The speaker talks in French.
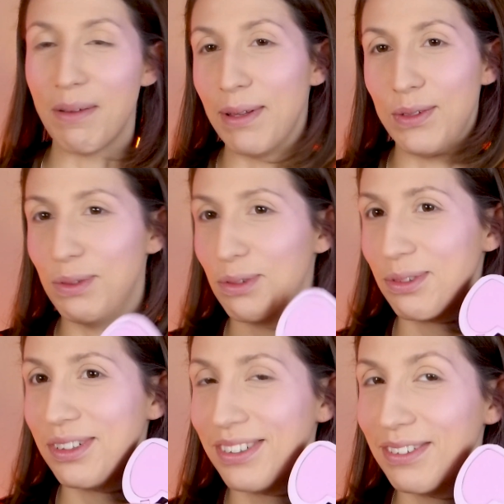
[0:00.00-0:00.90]
va pas du tout.
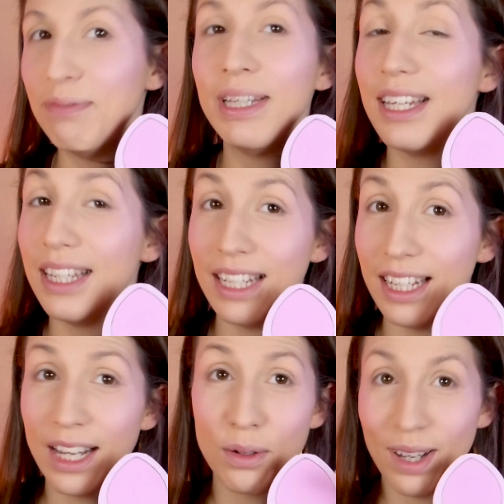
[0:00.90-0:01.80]

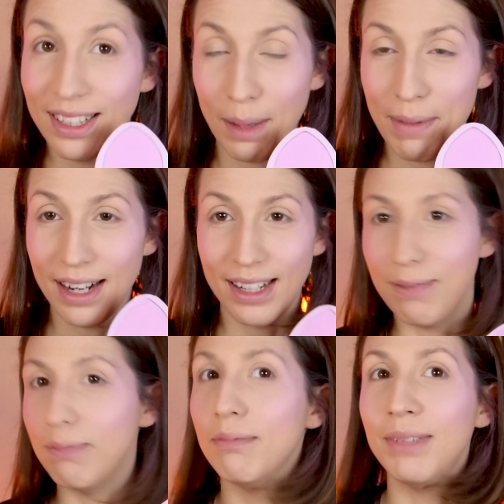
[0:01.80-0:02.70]
Mais la couleur est très belle,
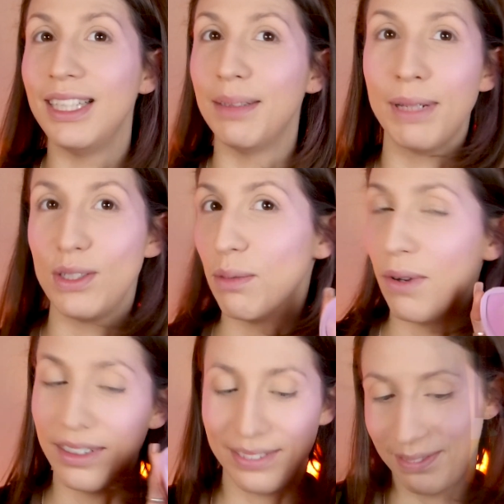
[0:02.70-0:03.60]
mais pas sur
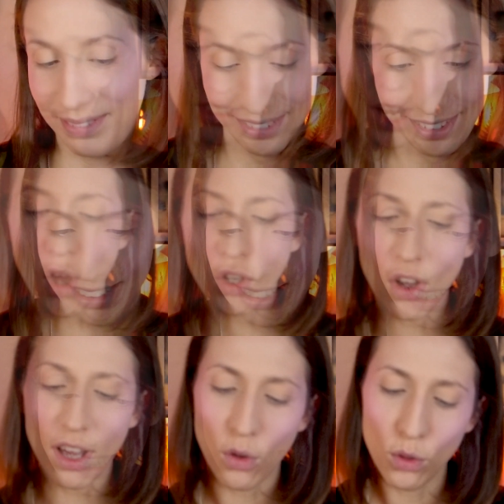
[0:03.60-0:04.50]
moi.
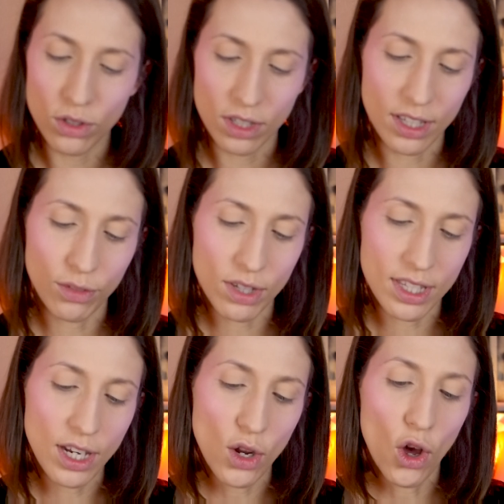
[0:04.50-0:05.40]
Encore un rose, cette
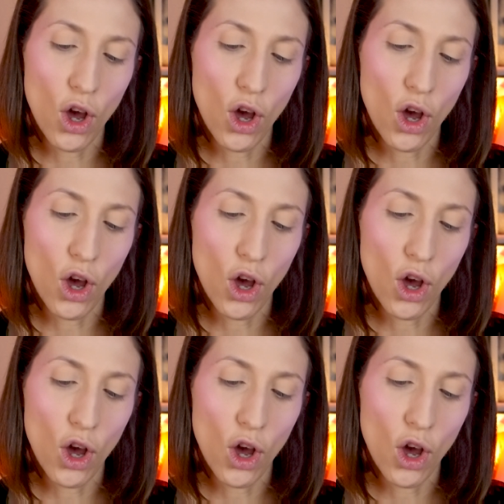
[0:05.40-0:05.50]
fois-ci le